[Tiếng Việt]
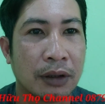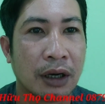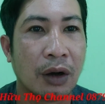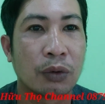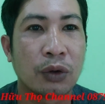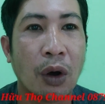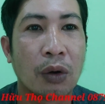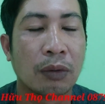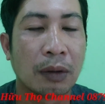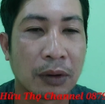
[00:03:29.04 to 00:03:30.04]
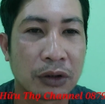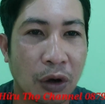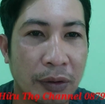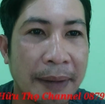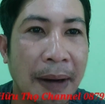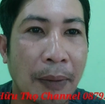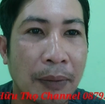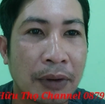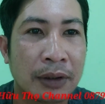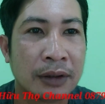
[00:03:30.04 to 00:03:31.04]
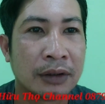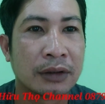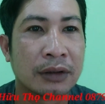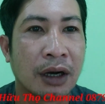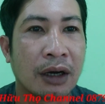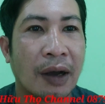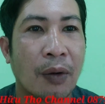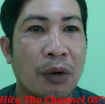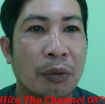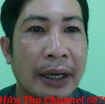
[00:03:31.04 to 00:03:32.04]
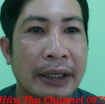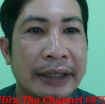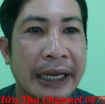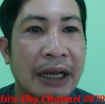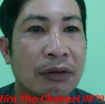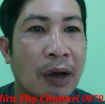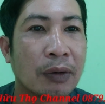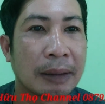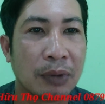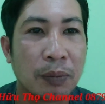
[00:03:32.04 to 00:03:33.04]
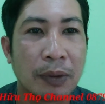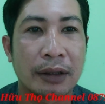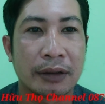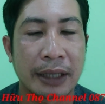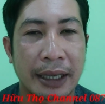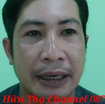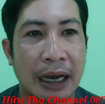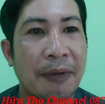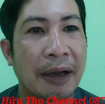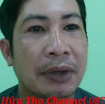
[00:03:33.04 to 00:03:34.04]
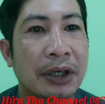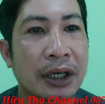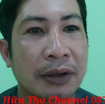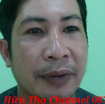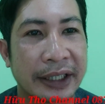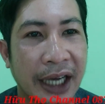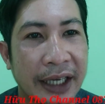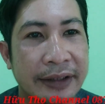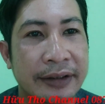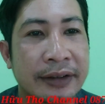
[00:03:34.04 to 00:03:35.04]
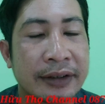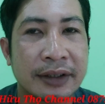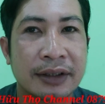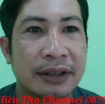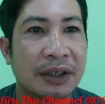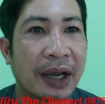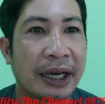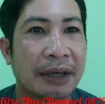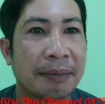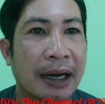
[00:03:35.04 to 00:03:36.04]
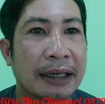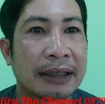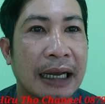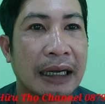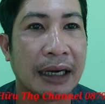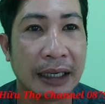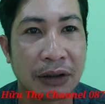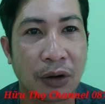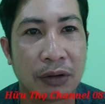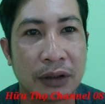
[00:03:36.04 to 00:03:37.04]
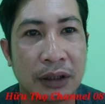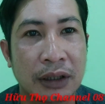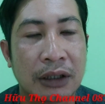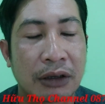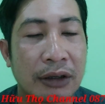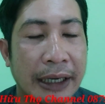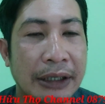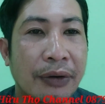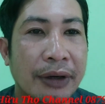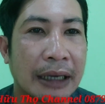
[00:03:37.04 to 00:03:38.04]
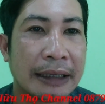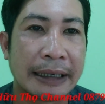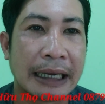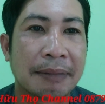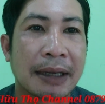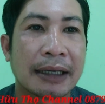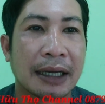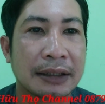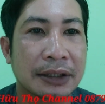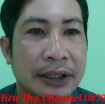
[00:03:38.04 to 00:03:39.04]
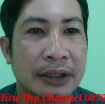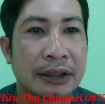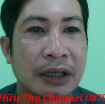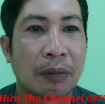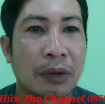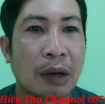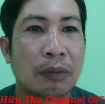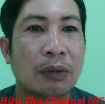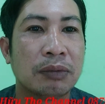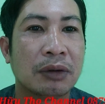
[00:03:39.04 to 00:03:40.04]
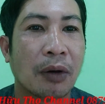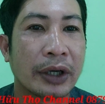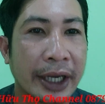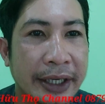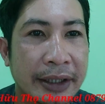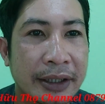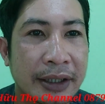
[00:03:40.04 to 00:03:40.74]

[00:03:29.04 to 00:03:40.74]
đó, ô tô cũng không có chỗ để đậu đó, đậu còn phải xe còn đậu nhầm lúc á, thì ở ngoài mưa ngoài trời như vậy đó mà anh ta lại còn ờ, có thể nói là đại nam rất là ít người không có đông đúc như mọi khi